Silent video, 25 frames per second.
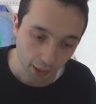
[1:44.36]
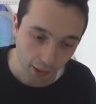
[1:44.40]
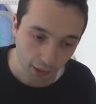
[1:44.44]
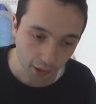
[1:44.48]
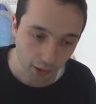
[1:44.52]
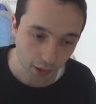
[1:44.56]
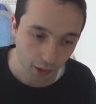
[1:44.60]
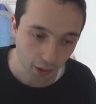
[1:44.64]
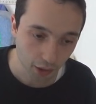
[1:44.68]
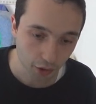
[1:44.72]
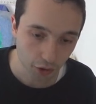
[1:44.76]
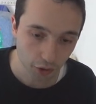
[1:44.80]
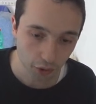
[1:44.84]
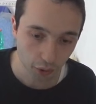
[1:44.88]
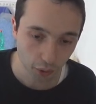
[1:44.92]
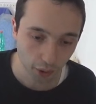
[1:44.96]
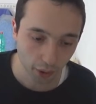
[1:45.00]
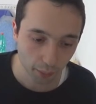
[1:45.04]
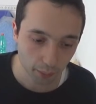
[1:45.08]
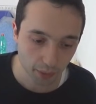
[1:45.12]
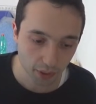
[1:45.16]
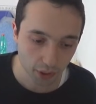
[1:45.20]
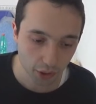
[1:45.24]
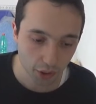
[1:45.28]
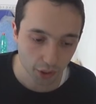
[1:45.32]
il
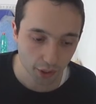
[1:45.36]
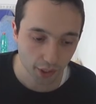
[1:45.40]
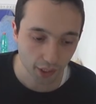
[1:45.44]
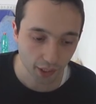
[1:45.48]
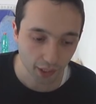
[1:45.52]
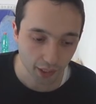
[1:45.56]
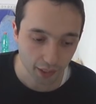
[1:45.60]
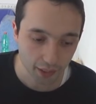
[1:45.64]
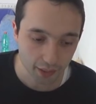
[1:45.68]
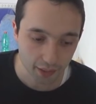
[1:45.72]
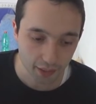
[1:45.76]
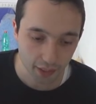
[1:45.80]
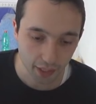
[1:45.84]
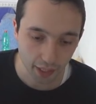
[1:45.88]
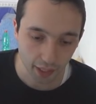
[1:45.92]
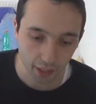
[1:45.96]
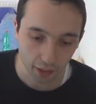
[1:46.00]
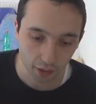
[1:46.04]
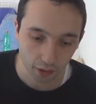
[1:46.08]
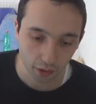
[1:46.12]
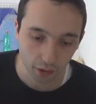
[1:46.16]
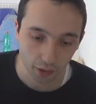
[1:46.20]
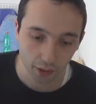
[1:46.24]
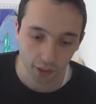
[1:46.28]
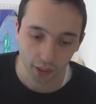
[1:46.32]
centrocampista centrale
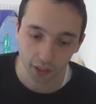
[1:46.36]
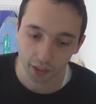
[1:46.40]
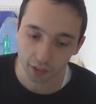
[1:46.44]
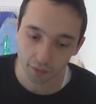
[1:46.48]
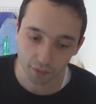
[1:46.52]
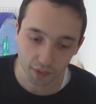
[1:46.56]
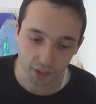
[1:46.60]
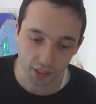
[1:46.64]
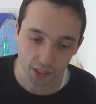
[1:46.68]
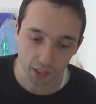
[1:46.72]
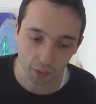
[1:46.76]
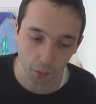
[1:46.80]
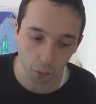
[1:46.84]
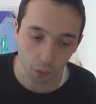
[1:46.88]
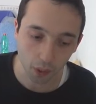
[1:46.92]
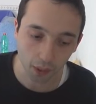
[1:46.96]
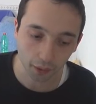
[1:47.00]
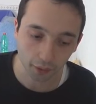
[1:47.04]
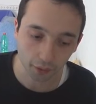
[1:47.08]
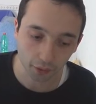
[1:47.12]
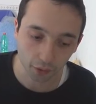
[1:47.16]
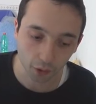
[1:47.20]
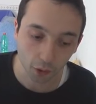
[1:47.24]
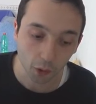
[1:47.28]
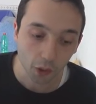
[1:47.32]
esterno e la difesa a
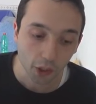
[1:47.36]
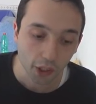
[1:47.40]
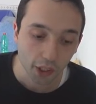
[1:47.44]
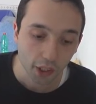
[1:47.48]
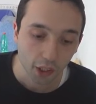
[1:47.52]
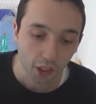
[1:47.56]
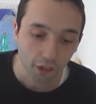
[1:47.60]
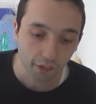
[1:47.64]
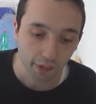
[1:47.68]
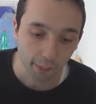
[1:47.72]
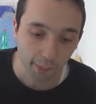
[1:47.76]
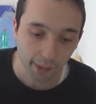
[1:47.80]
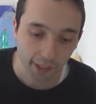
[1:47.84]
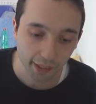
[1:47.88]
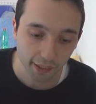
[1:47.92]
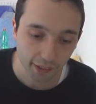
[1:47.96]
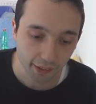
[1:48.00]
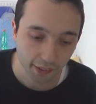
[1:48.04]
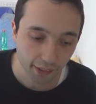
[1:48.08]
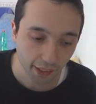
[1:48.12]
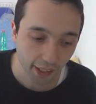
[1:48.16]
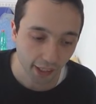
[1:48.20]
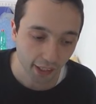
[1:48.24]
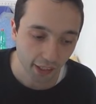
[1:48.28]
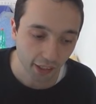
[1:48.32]
4.
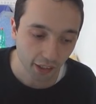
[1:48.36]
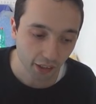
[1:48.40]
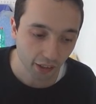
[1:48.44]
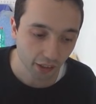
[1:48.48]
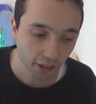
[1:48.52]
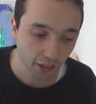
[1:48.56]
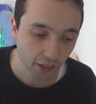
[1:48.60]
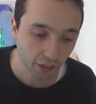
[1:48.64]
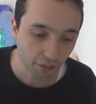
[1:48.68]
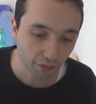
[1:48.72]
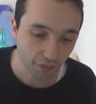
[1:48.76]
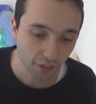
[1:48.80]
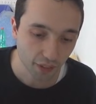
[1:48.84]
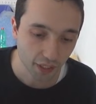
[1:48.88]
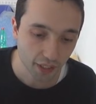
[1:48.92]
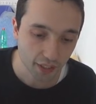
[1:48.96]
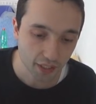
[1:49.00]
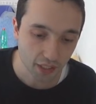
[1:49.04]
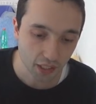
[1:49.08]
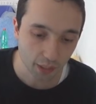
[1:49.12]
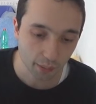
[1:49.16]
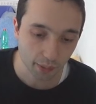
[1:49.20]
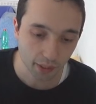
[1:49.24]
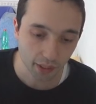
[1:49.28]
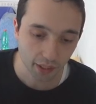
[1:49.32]
Ovviamente in
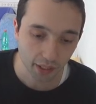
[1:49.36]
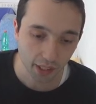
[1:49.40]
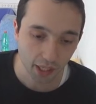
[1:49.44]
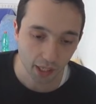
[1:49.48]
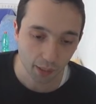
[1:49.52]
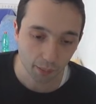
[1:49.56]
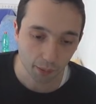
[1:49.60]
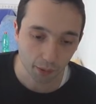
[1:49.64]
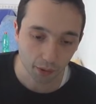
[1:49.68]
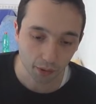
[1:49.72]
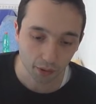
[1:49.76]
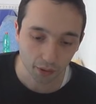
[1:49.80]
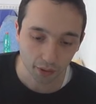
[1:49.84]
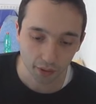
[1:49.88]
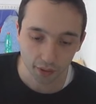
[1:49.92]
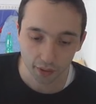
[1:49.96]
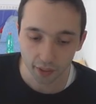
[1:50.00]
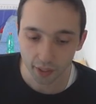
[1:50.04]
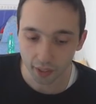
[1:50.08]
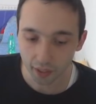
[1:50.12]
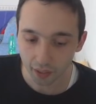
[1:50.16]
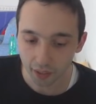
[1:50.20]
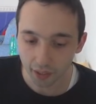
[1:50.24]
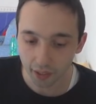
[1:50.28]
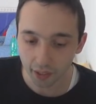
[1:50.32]
difesa mettiamo
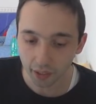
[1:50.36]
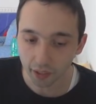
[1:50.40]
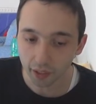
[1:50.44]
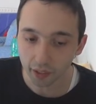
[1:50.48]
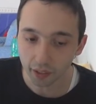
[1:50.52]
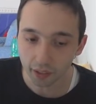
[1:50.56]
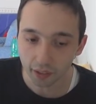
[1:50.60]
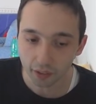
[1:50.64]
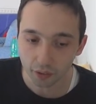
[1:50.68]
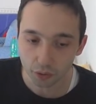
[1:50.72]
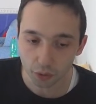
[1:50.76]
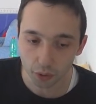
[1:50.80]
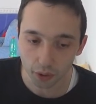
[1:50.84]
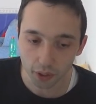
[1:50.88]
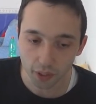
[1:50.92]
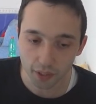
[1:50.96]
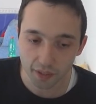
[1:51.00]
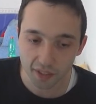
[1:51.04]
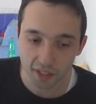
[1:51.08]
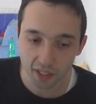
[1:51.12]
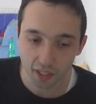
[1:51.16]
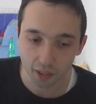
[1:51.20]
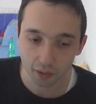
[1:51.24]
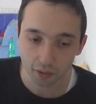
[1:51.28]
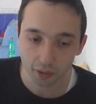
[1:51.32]
Chiellini, Gioca
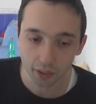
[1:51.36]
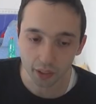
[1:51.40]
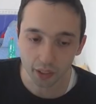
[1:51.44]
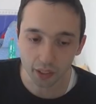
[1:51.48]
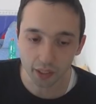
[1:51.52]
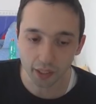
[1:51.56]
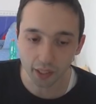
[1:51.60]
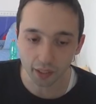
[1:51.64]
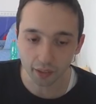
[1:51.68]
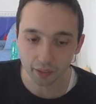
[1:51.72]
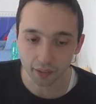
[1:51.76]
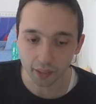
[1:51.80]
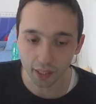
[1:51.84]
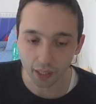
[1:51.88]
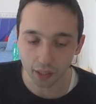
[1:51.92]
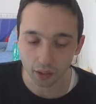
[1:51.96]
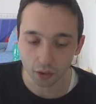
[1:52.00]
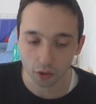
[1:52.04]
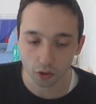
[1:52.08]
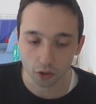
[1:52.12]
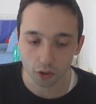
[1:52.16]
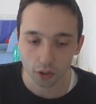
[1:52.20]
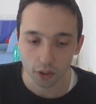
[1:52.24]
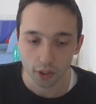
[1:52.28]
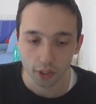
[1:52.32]
Anzelo, in
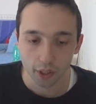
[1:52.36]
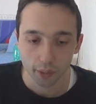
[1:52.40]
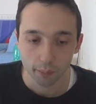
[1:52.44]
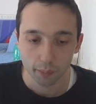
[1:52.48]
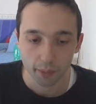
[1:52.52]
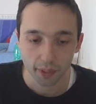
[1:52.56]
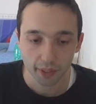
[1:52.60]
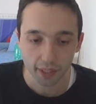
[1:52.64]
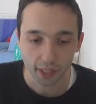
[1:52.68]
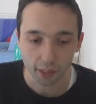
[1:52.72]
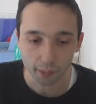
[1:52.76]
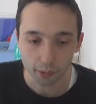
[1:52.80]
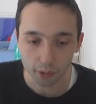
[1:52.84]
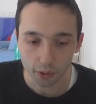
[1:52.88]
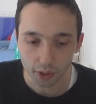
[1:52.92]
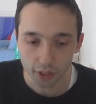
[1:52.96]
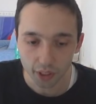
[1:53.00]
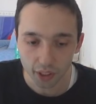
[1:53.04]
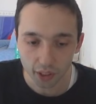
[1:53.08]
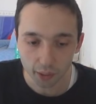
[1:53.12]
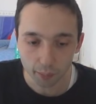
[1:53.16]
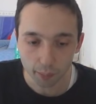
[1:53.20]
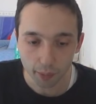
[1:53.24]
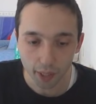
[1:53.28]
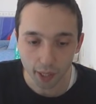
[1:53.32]
attacco mettiamo
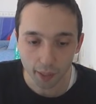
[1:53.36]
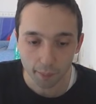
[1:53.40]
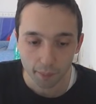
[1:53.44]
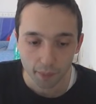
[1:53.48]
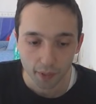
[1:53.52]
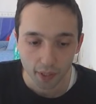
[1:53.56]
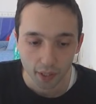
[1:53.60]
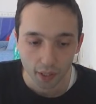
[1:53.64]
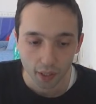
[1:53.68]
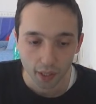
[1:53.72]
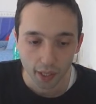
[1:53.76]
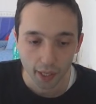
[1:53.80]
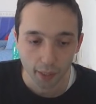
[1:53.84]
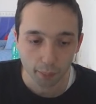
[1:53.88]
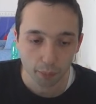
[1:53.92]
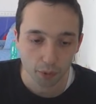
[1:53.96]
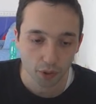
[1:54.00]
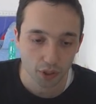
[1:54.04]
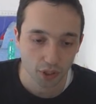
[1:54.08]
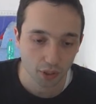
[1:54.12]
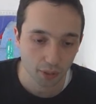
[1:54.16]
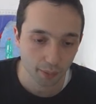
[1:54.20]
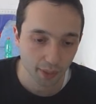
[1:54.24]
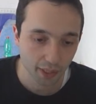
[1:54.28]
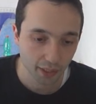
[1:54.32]
Ibra e
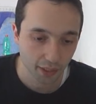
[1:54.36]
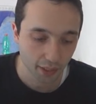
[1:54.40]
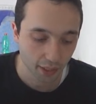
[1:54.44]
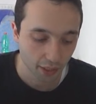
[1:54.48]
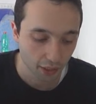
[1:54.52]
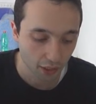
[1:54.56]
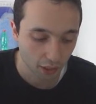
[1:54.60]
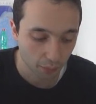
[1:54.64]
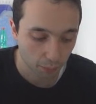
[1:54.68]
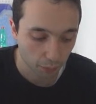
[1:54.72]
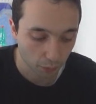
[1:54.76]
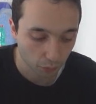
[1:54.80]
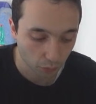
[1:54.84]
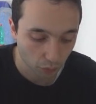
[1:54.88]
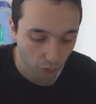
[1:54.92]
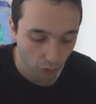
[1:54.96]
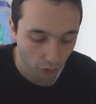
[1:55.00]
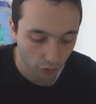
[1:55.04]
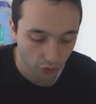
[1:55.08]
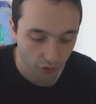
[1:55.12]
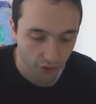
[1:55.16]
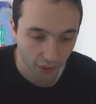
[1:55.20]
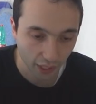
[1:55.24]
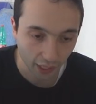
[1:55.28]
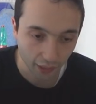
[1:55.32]
possiamo mettere tipo un
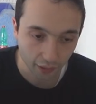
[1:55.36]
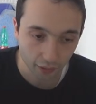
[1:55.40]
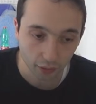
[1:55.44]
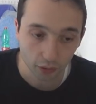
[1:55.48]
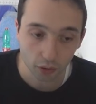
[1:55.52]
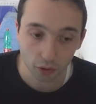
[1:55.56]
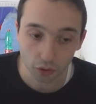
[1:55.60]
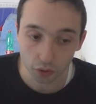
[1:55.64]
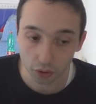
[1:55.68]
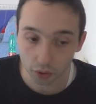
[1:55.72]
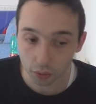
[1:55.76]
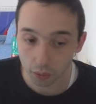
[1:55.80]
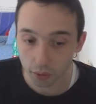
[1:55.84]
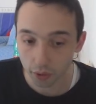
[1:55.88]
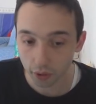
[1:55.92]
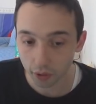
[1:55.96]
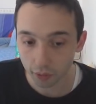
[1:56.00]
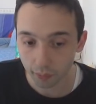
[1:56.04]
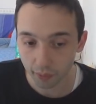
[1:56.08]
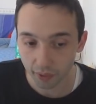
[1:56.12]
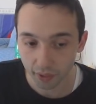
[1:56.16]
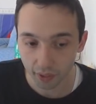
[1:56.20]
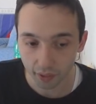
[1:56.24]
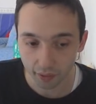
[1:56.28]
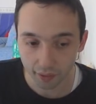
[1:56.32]
Dos Santos qui
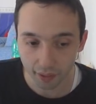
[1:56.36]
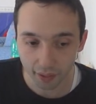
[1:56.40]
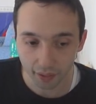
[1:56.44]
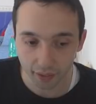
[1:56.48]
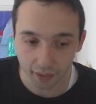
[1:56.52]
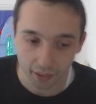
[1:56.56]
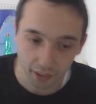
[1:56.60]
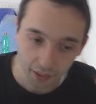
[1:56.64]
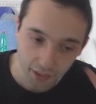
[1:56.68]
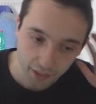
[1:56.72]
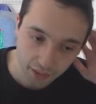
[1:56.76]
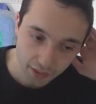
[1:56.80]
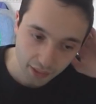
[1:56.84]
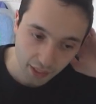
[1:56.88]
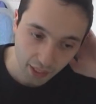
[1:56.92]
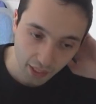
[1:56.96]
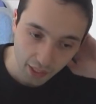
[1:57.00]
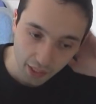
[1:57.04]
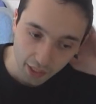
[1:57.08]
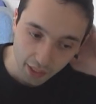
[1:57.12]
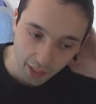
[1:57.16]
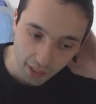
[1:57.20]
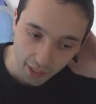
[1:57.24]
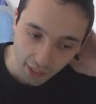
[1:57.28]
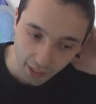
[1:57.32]
come
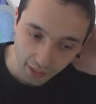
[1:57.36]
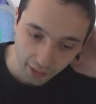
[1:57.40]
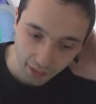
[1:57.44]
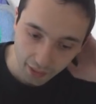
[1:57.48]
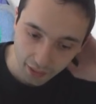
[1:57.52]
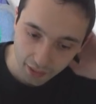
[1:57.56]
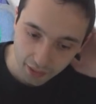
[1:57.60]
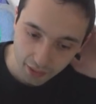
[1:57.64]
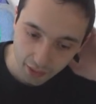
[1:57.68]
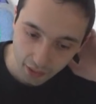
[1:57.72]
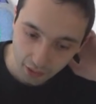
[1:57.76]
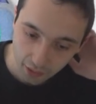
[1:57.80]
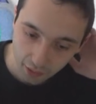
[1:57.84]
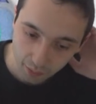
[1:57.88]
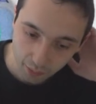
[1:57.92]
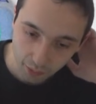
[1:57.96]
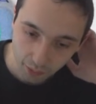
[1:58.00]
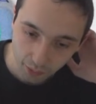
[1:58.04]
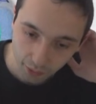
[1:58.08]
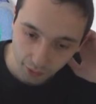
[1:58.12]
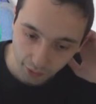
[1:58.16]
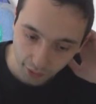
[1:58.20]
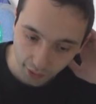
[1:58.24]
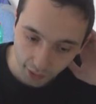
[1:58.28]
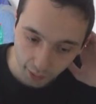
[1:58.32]
trequartista, anche se
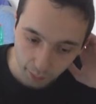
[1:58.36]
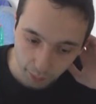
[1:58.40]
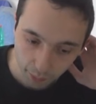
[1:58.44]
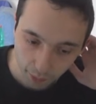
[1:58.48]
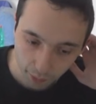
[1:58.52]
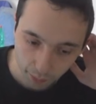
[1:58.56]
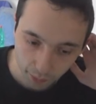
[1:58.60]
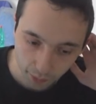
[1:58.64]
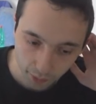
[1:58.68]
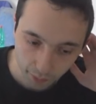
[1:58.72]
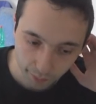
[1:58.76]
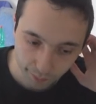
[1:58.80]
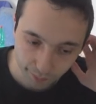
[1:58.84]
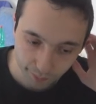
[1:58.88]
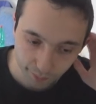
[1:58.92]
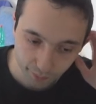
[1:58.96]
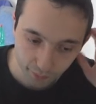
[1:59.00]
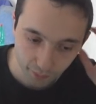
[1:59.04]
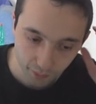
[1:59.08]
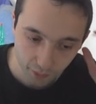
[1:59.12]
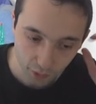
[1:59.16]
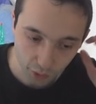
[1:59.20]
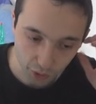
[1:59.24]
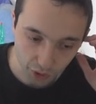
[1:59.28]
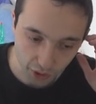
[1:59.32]
comunque non è proprio
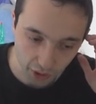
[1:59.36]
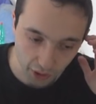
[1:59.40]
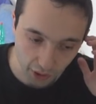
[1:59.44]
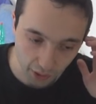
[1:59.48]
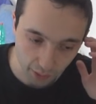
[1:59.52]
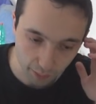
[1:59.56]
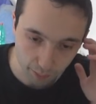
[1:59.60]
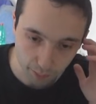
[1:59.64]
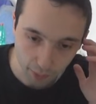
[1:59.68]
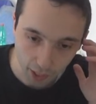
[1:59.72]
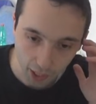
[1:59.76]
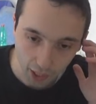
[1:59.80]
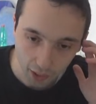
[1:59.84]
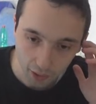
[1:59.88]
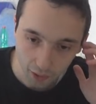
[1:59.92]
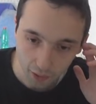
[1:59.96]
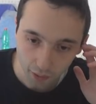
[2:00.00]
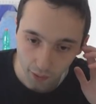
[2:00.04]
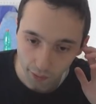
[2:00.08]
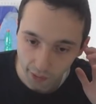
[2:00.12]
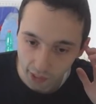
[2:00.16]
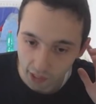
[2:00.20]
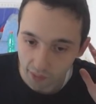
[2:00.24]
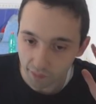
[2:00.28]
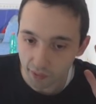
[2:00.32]
così
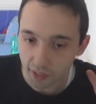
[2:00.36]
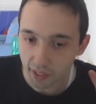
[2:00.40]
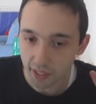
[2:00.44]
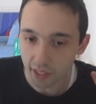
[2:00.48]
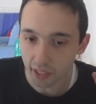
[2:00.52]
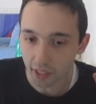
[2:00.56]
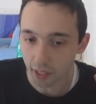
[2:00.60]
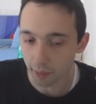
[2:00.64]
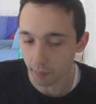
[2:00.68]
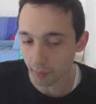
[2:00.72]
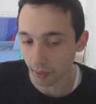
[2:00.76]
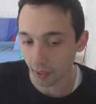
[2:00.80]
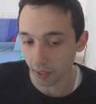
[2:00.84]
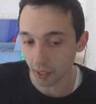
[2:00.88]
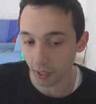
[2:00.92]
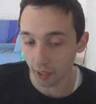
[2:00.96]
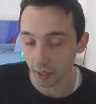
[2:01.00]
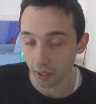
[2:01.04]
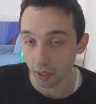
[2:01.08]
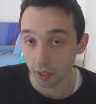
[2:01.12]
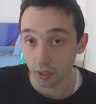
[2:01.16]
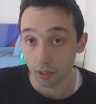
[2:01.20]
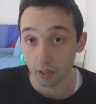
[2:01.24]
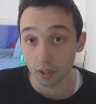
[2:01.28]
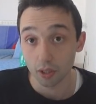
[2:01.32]
bello da vedere
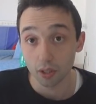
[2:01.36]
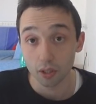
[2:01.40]
perché